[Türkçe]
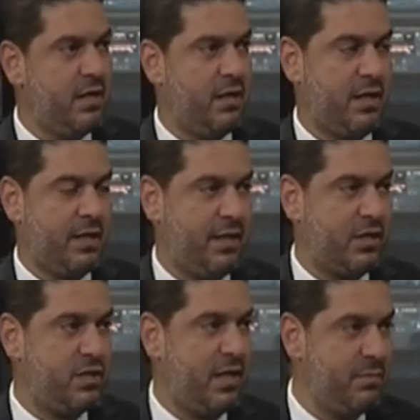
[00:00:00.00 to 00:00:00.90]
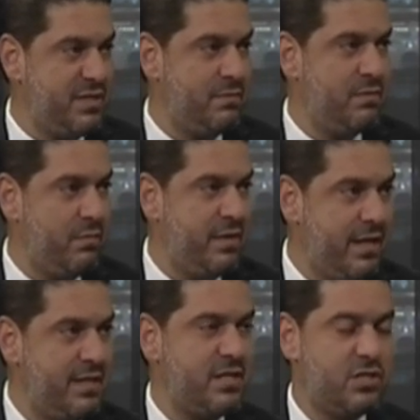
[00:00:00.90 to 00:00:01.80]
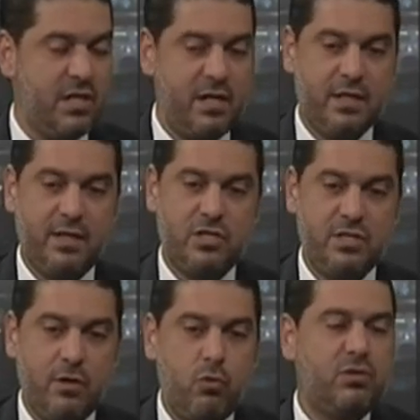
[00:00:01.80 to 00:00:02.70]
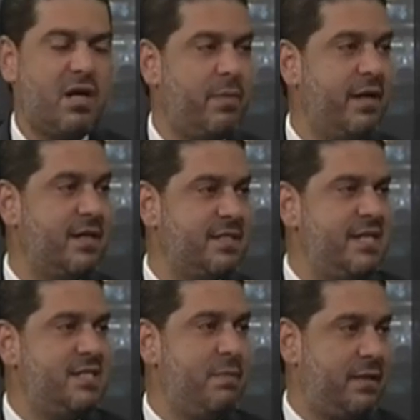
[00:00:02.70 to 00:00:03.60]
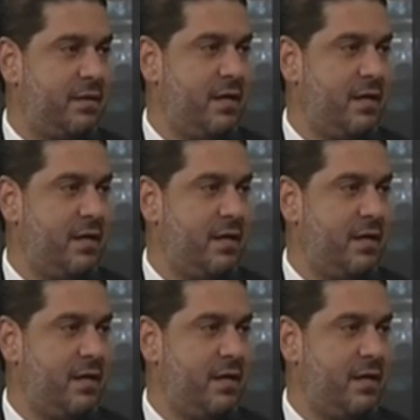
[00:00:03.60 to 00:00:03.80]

arkadaşlar bizim gibi yeni seçilen arkadaşların ortak paydası hizmet.